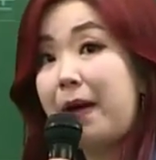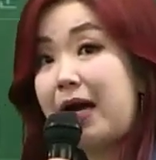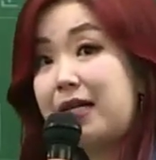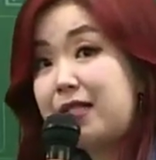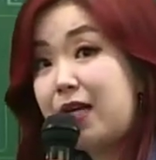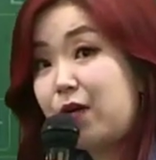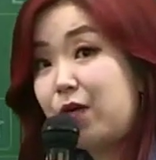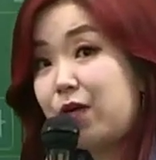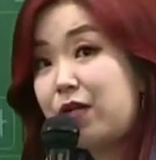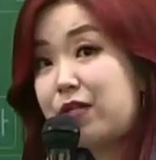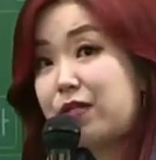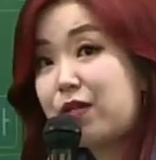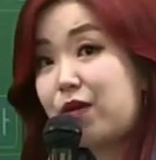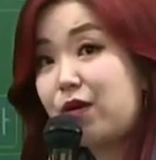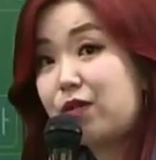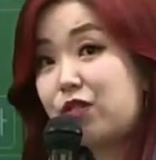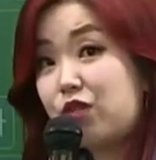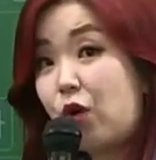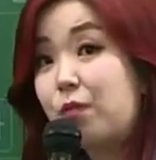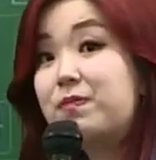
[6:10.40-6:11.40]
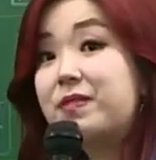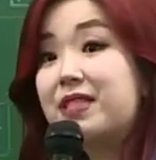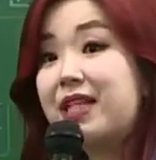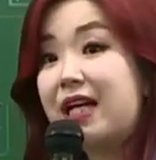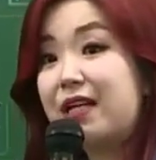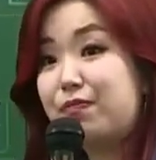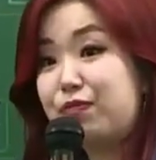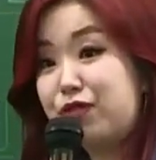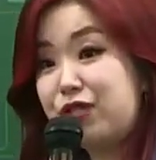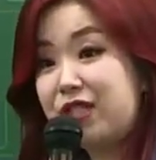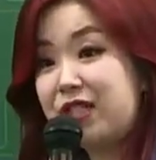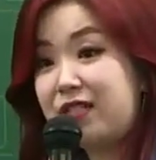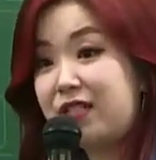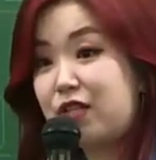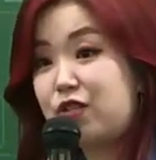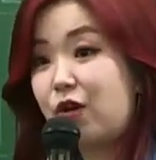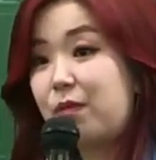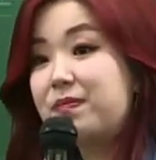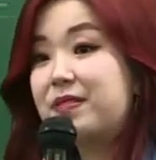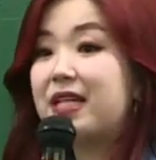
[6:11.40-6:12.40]
파생어에서 접사를 붙일
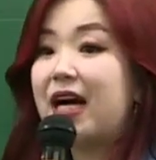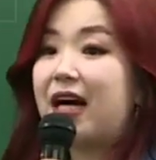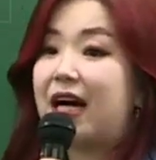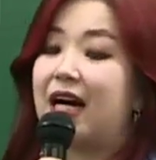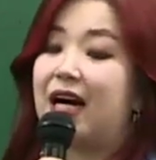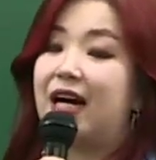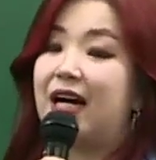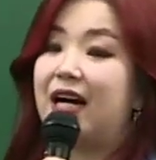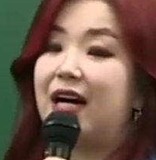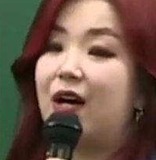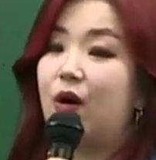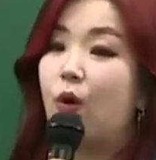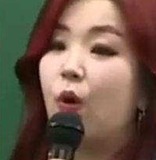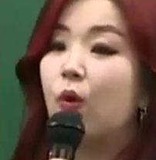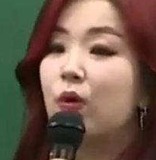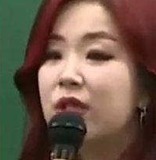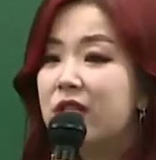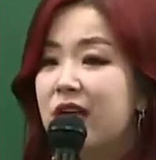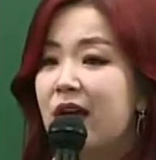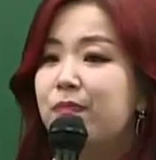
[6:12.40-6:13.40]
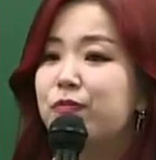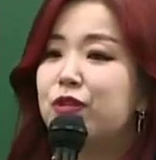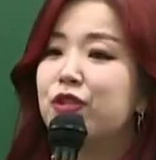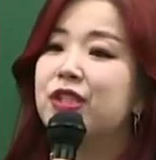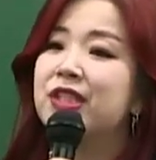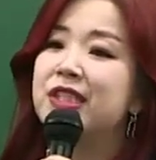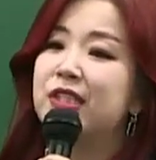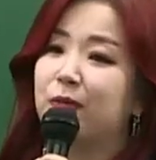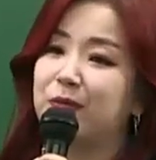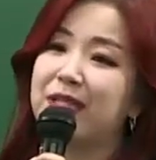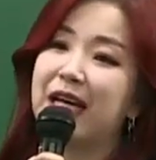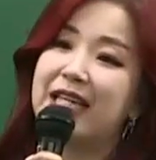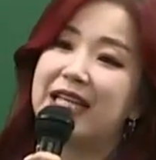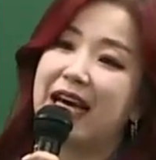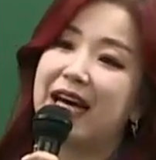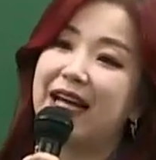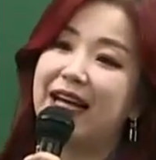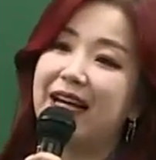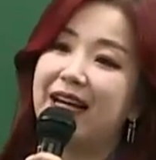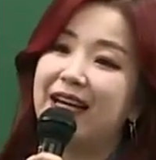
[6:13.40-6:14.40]
때 접사가 어디에 붙는
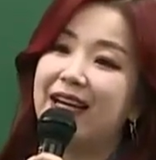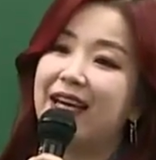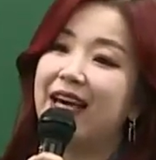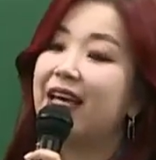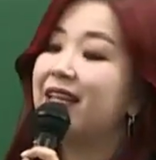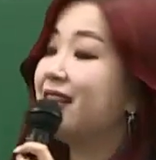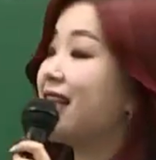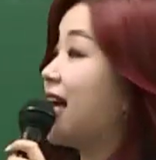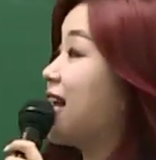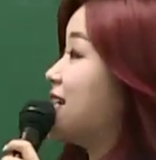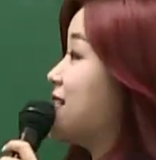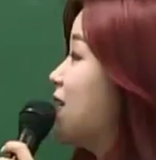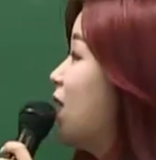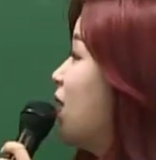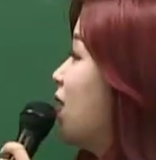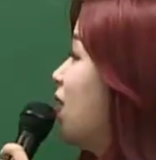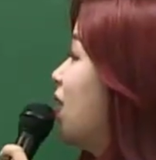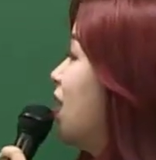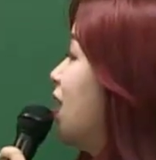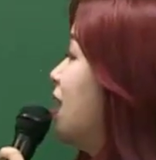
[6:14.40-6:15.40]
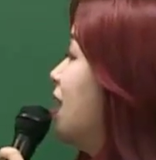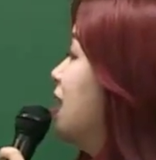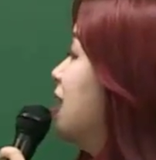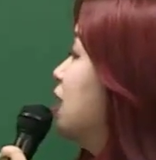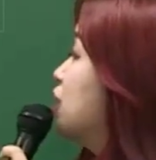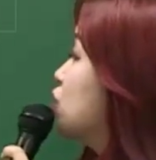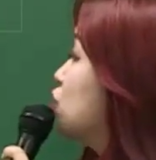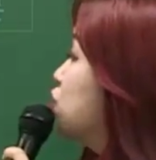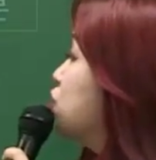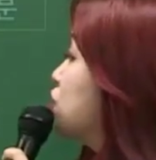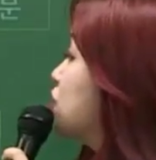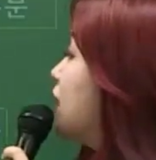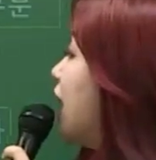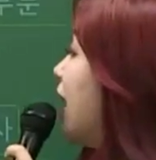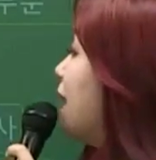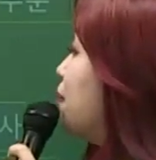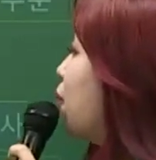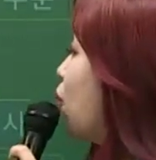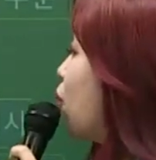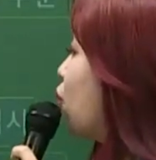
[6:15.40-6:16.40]
접사냐에 따라서
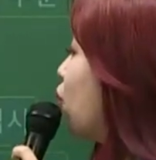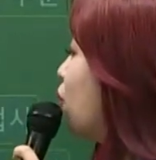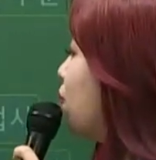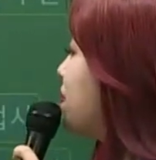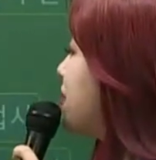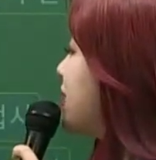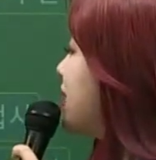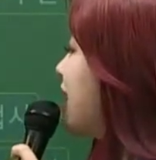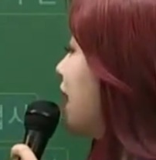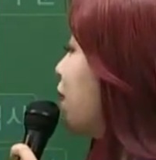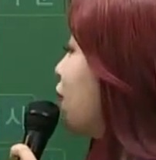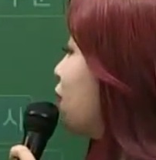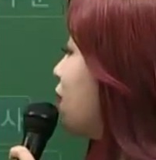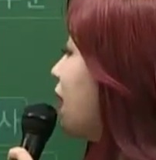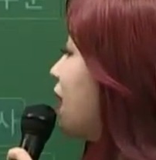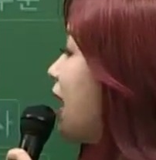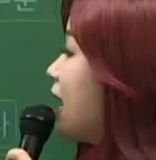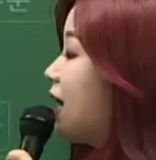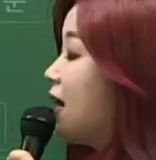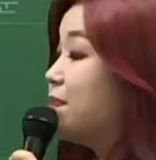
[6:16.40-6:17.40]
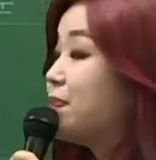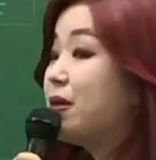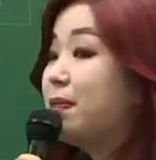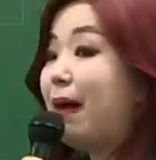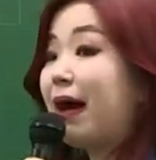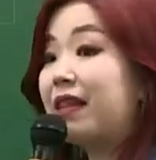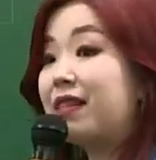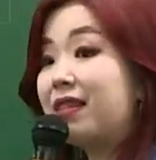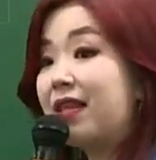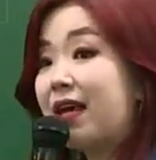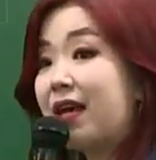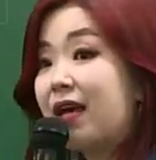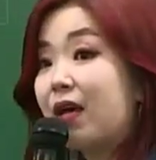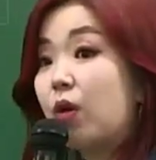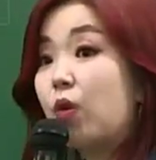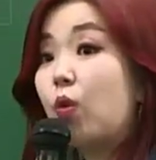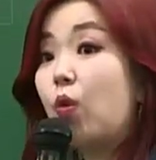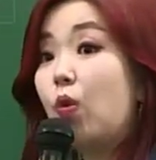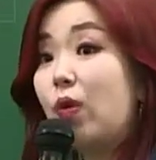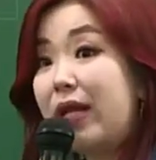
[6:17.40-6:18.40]
두가 뭐고 미가 뭘까요? 아까 미 봤네.
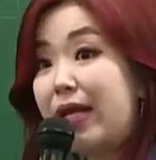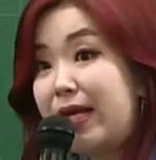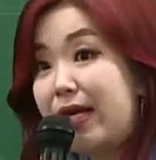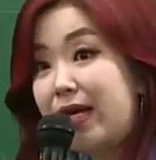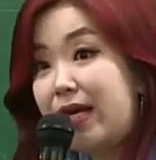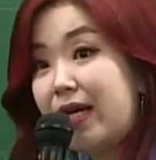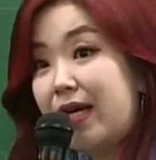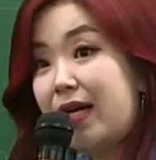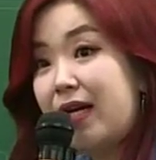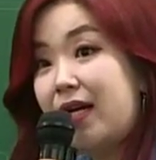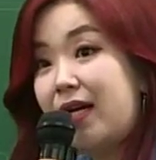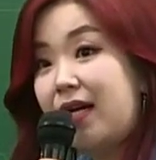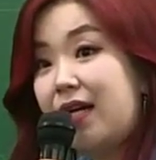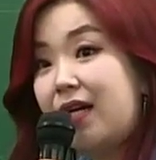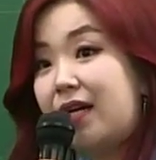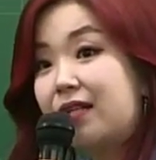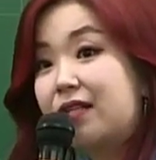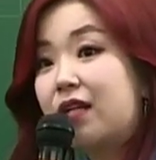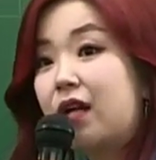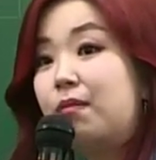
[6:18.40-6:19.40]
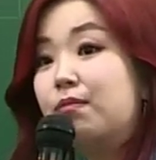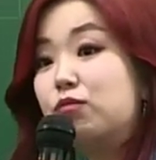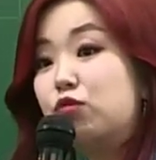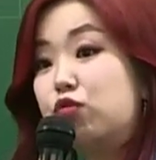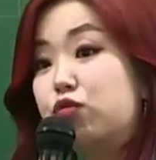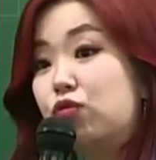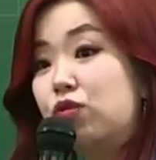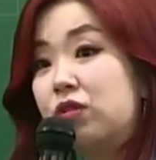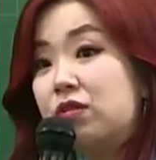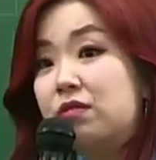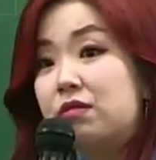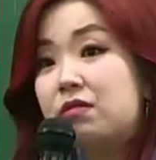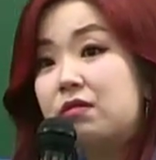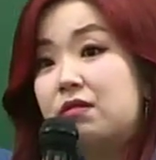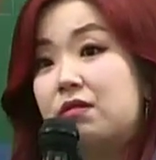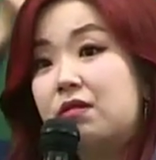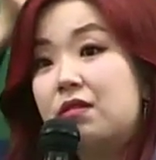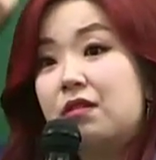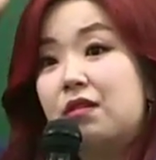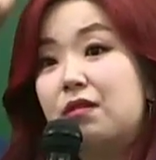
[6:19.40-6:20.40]
꼬리. 그럼 두는
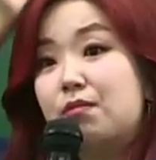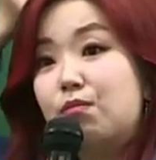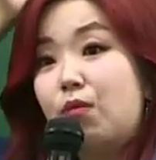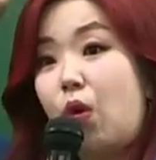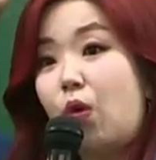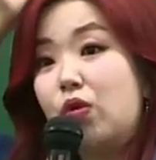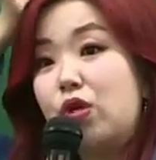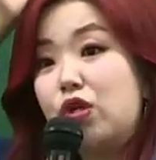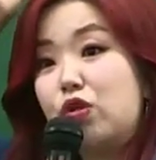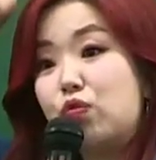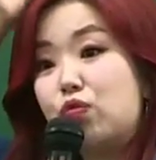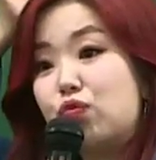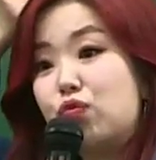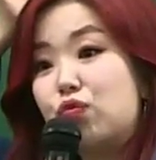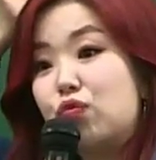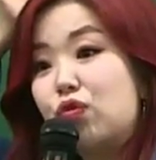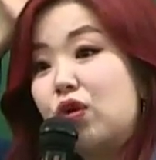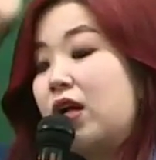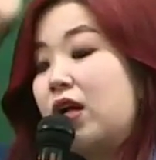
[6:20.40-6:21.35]
머리도.